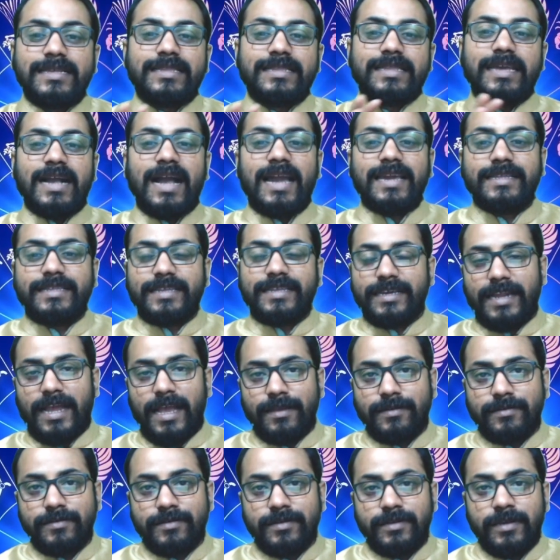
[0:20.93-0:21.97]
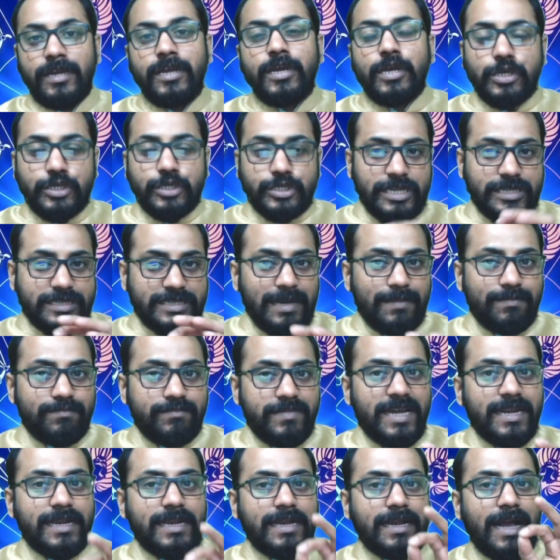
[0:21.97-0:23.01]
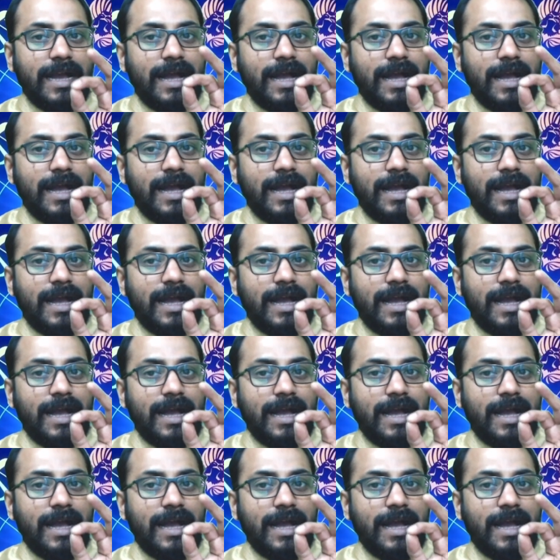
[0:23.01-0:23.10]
दिखाई दे रहा है सितंबर